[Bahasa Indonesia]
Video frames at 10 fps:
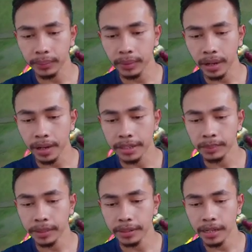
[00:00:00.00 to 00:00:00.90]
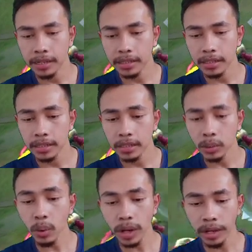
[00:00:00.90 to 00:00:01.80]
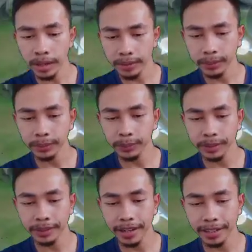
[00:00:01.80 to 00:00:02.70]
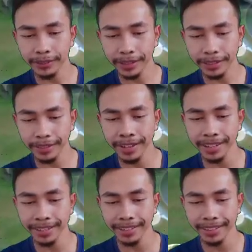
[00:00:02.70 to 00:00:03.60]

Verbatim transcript: Untung kakak ada sprint ya. Wih, untung aja nggak kena turret.